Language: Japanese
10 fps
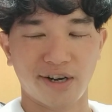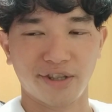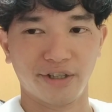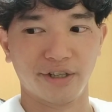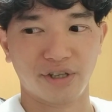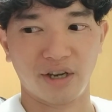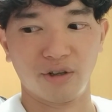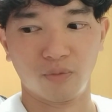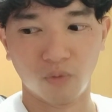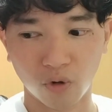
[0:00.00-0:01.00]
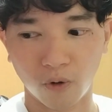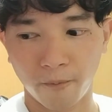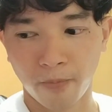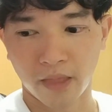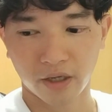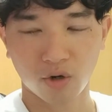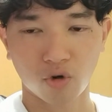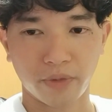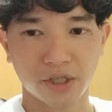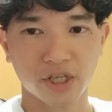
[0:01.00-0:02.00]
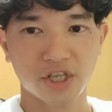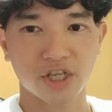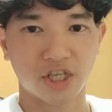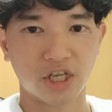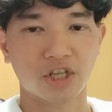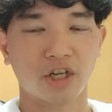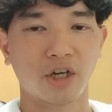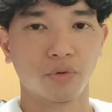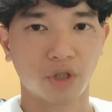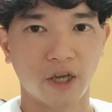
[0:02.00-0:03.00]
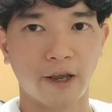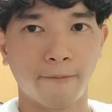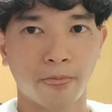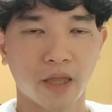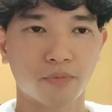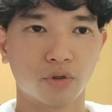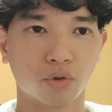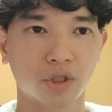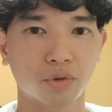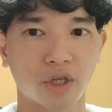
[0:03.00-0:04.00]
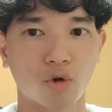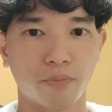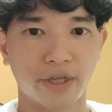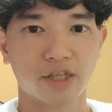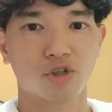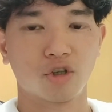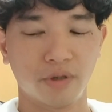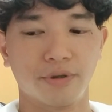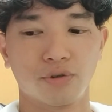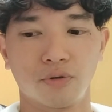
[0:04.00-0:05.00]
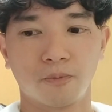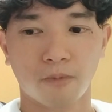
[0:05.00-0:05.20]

んないんですけれども、結構珍しい自転車なので、多分乗ってると結構目立つと思いますよ。